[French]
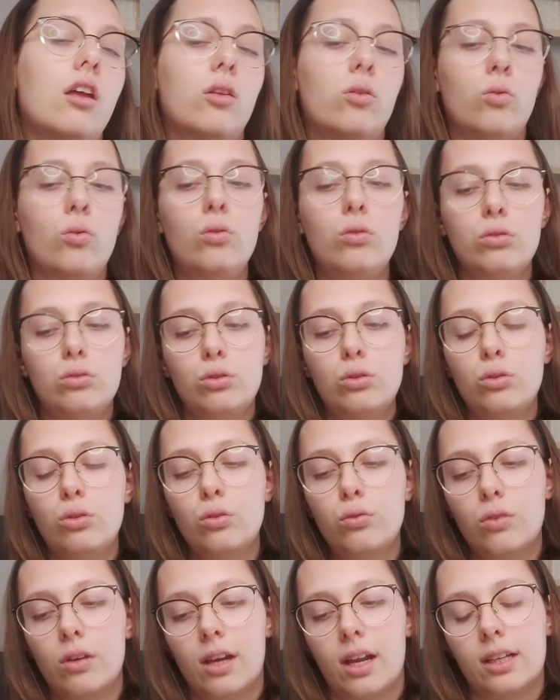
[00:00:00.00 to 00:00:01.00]
Donc du
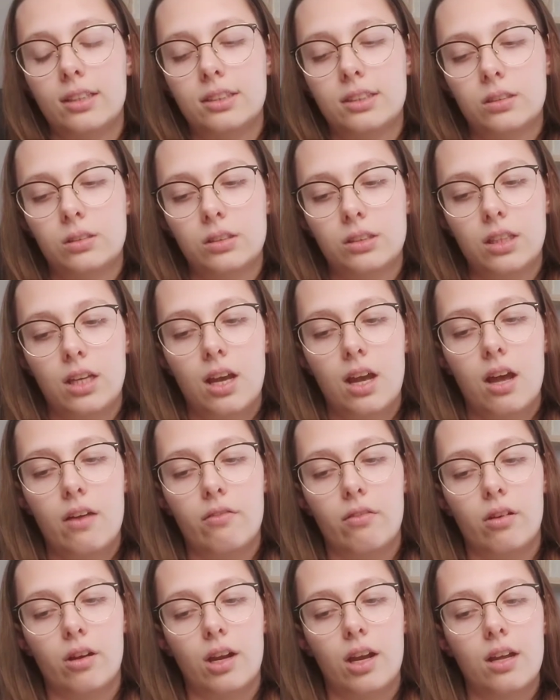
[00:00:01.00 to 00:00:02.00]
coup voilà, ce sera
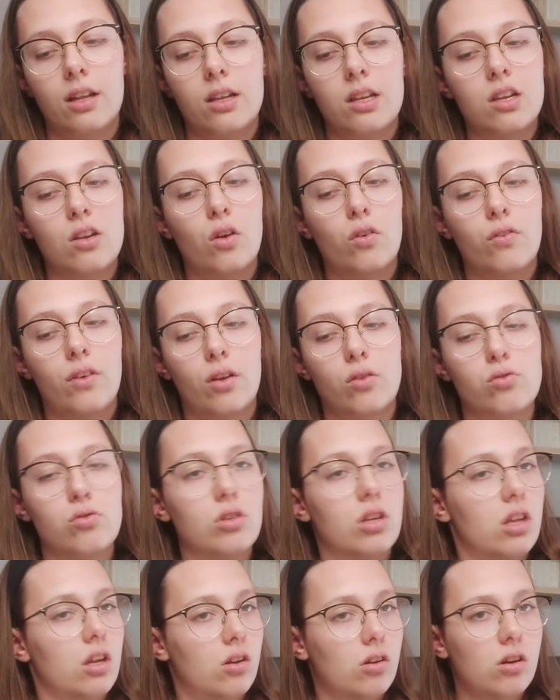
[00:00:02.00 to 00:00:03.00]
voilà les l'envers du
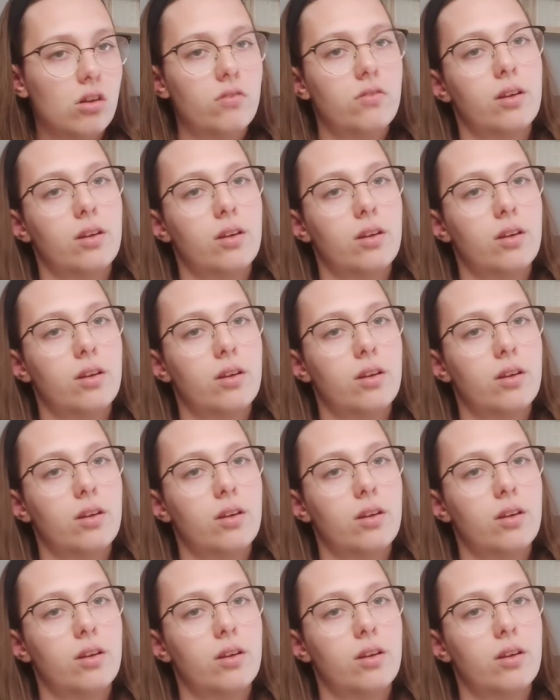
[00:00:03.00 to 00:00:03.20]
décor,